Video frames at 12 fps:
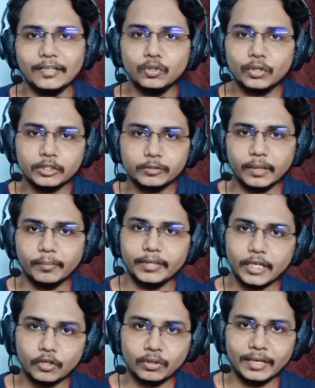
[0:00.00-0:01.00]
ये लुगस
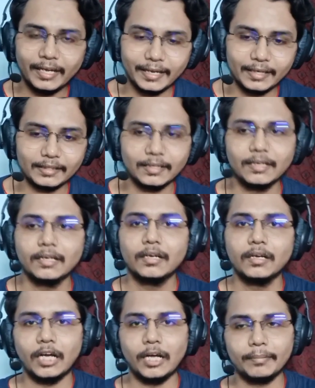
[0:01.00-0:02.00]
विरामपिल्ला को लाया गया था
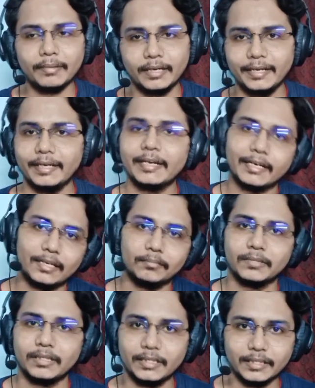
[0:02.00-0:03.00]
आपका ग्रेक का काम
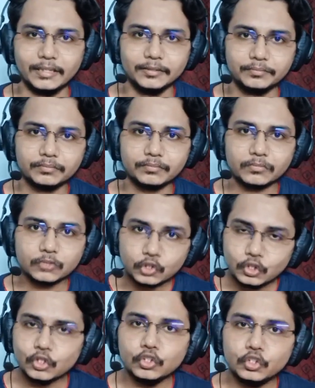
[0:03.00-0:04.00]
करने के
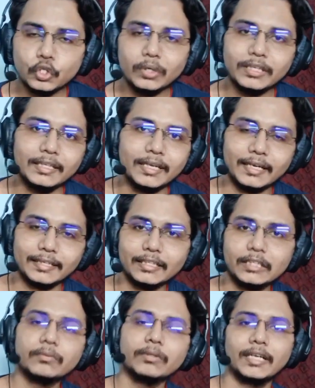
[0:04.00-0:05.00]
लिए जो कि देखा जाए
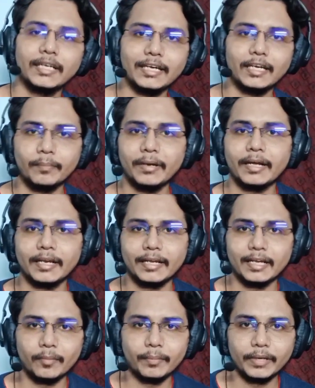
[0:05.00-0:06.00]
तो वो नहीं कर पा रहे हैं
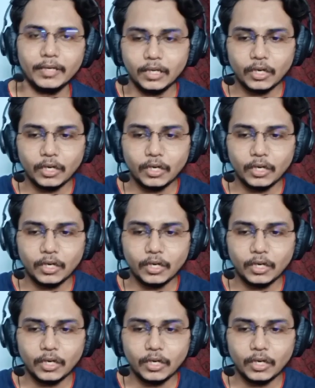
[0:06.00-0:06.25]
यहाँ पे